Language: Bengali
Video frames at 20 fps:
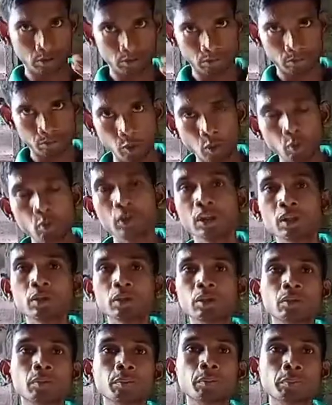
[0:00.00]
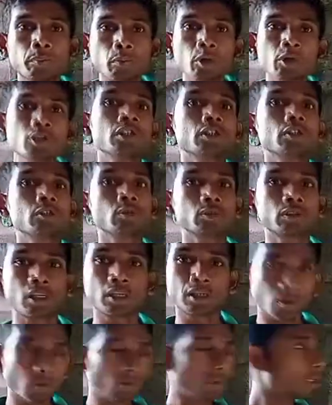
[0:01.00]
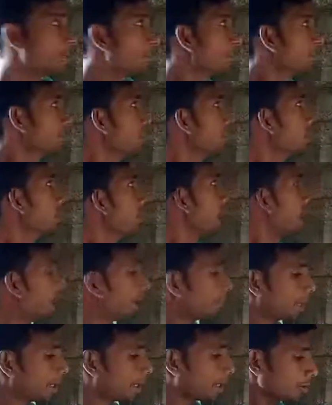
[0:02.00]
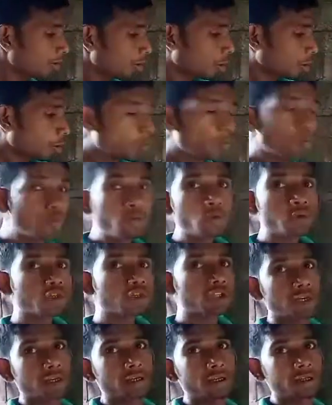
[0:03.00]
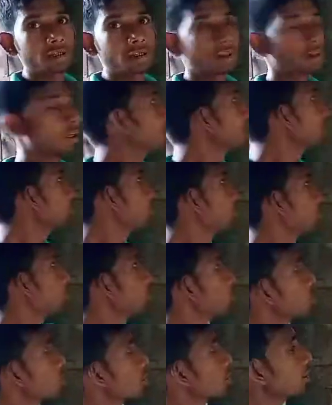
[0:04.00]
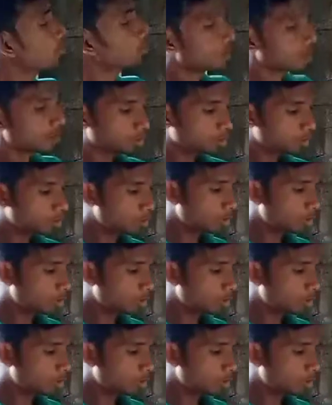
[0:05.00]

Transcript: ভৌগোলিক বৈচিত্র্যতার কারণে আবার অনুষ্ঠান এই অনুষ্ঠানও কিন্তু